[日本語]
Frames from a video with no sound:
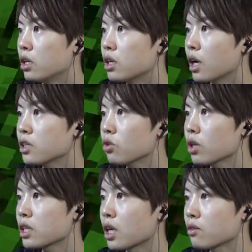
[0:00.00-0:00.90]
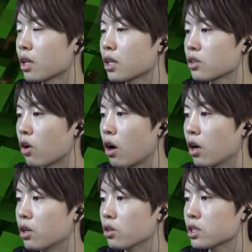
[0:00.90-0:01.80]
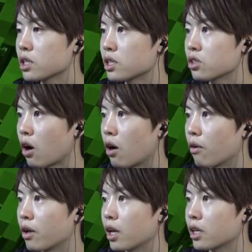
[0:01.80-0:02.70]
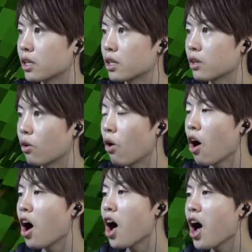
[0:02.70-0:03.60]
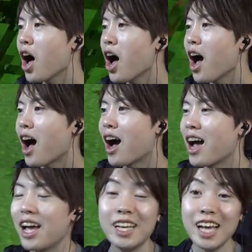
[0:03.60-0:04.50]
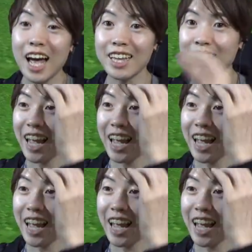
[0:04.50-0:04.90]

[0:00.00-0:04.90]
怒り状態じゃなくなったぞよし行くぞえいおーやっ